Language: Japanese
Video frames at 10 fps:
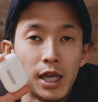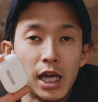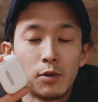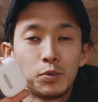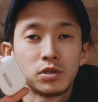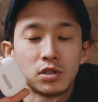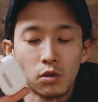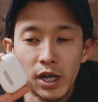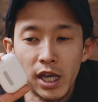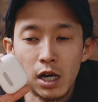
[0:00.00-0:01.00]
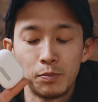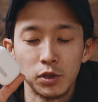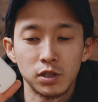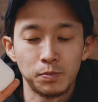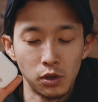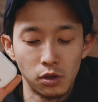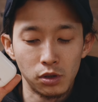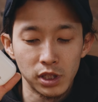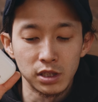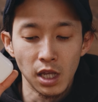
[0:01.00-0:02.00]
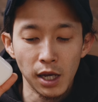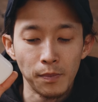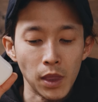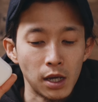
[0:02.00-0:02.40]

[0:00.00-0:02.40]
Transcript: AirPods とか AirPods Pro ですね